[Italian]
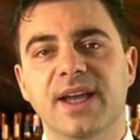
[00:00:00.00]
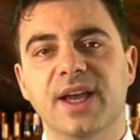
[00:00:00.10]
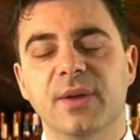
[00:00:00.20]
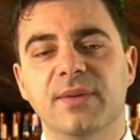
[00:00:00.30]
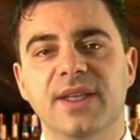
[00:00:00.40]

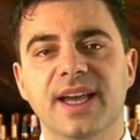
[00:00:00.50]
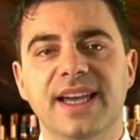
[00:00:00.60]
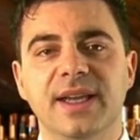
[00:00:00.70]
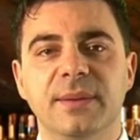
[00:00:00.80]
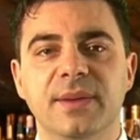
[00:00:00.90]
in un
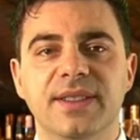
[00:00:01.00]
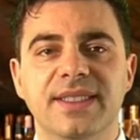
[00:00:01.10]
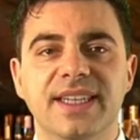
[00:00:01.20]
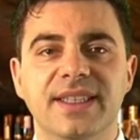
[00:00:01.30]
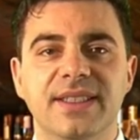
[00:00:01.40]
finale
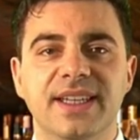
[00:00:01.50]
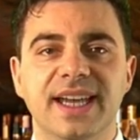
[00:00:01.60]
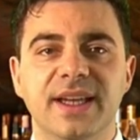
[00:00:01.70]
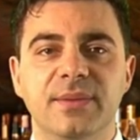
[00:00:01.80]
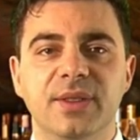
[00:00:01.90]
persistente
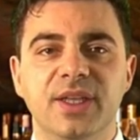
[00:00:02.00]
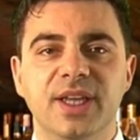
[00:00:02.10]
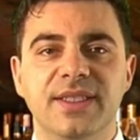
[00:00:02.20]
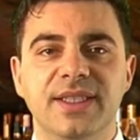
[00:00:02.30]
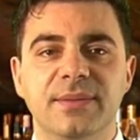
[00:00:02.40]
e
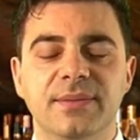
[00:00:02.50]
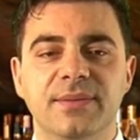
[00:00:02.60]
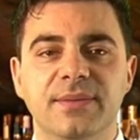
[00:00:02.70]
avvolgente.